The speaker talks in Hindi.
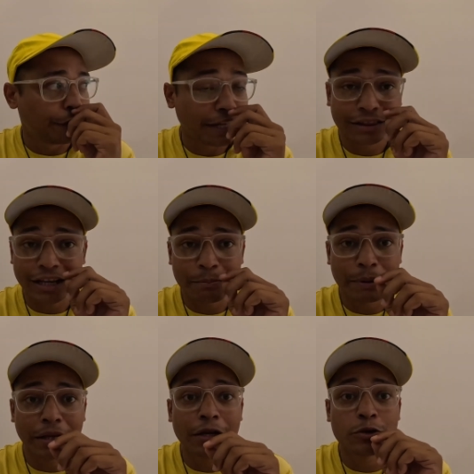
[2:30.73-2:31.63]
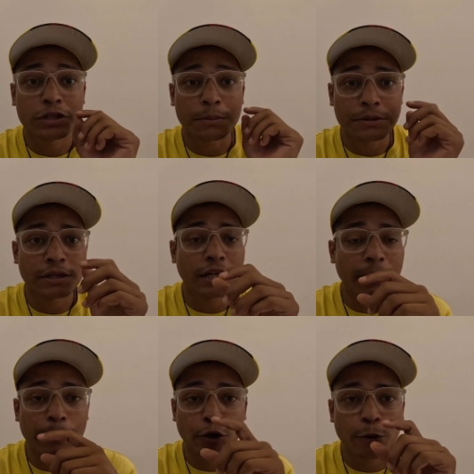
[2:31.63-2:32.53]
वियतनाम में ना जो सबसे
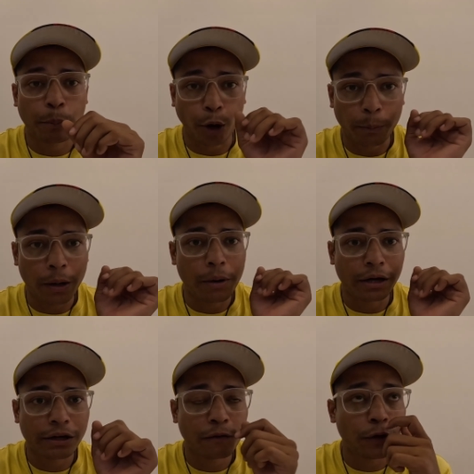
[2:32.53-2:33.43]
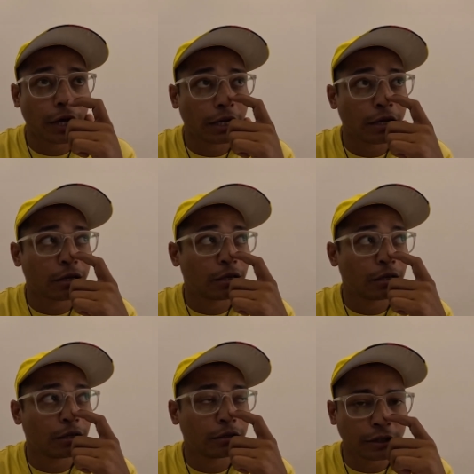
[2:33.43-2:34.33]
ज़्यादा मेरे को प्रॉब्लम आ रही है वो ये आ रही है
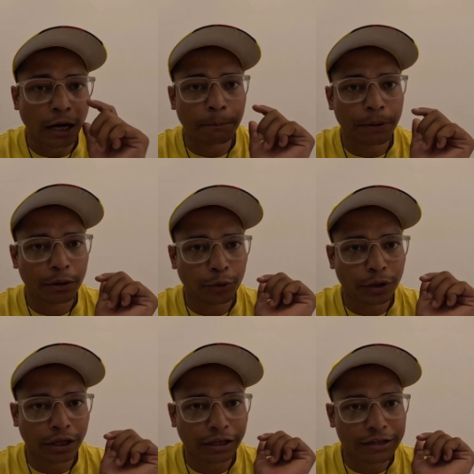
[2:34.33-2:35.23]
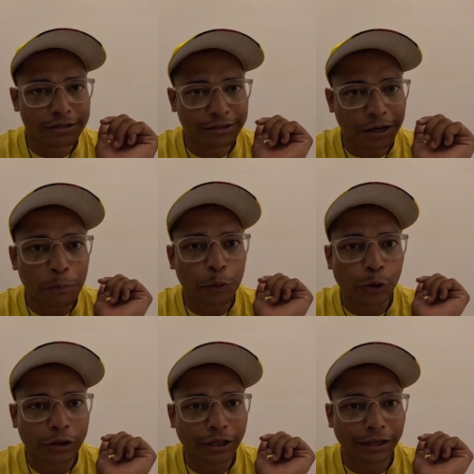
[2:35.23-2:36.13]
कि यहाँ पर लोग इंग्लिश कम
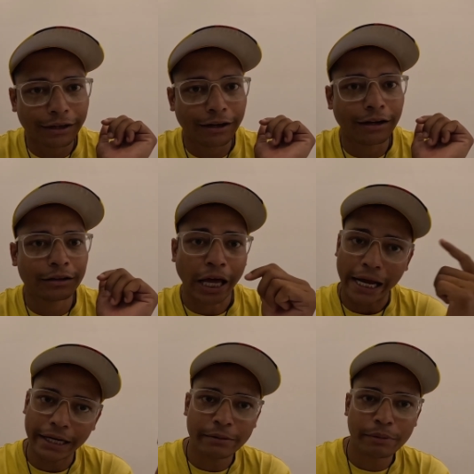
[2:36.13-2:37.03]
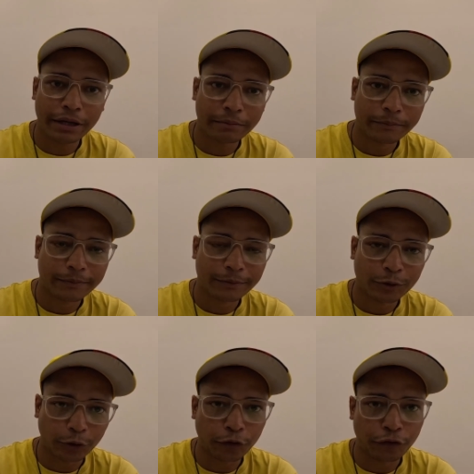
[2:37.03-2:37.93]
बोलते हैं थाईलैंड में
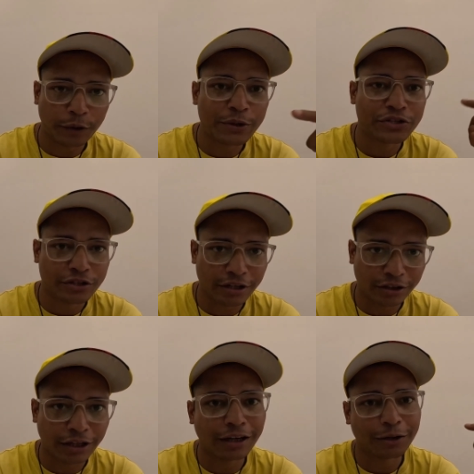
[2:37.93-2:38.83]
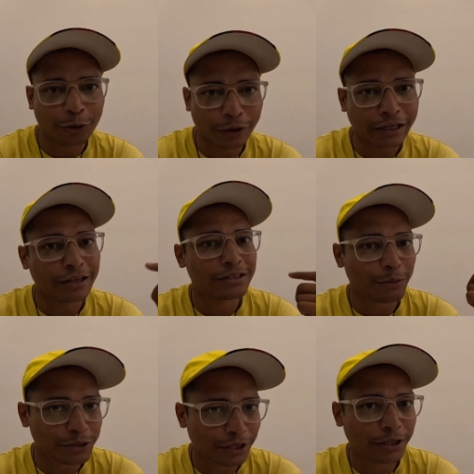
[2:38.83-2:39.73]
तो फिर भी ठीक था लोग इंग्लिश
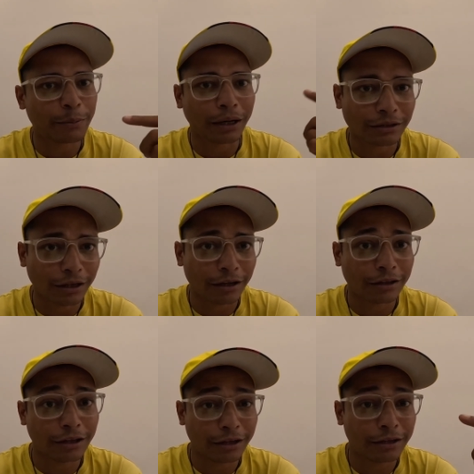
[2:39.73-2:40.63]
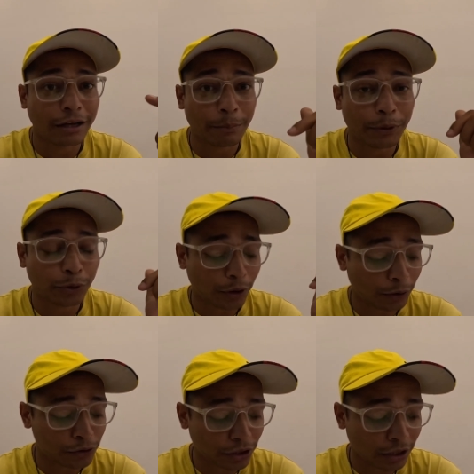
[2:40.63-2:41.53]
समझ रहे थे बात कर रहे थे लेकिन यहाँ पे थोड़ा
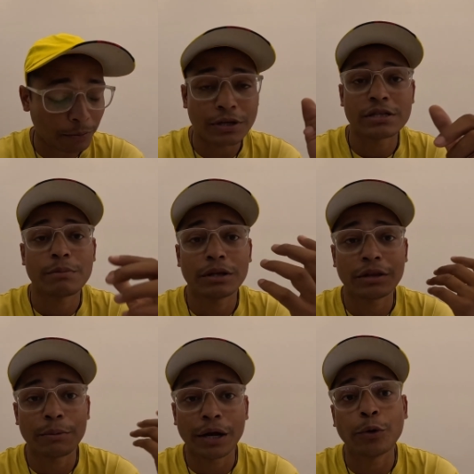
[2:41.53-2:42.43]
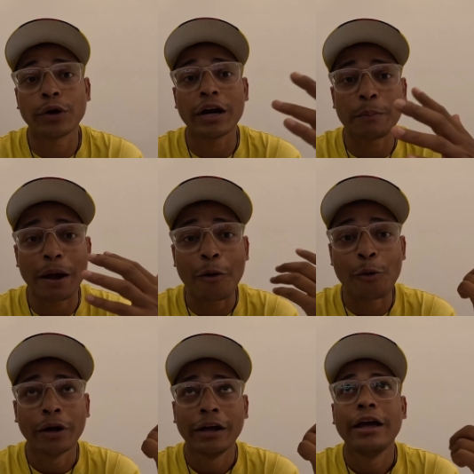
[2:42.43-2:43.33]
कुछ ज़्यादा अब जैसे मैं इतने बड़े आउटलेट पे आया
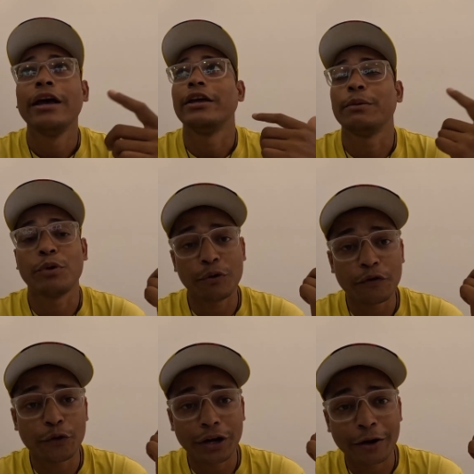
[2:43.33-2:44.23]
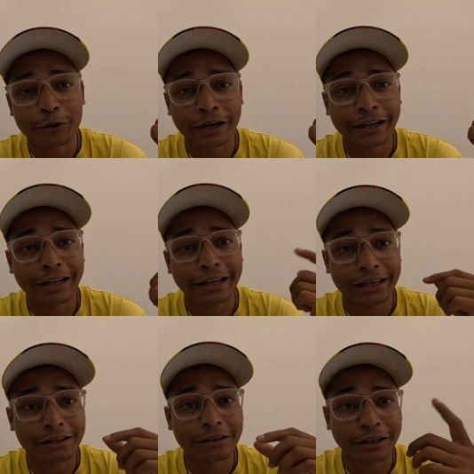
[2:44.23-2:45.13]
हूँ ये मूवी फ़ोन का आउटलेट है
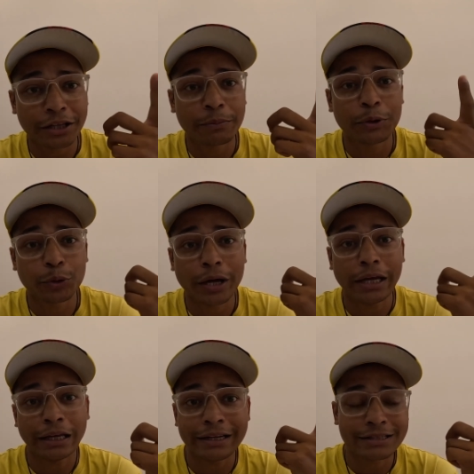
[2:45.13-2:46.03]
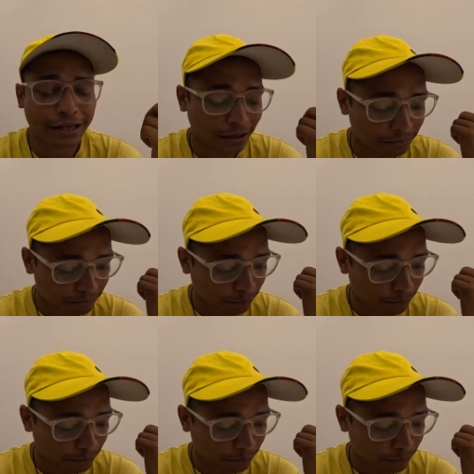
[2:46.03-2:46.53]
लेकिन इधर भी थोड़ा इंग्लिश का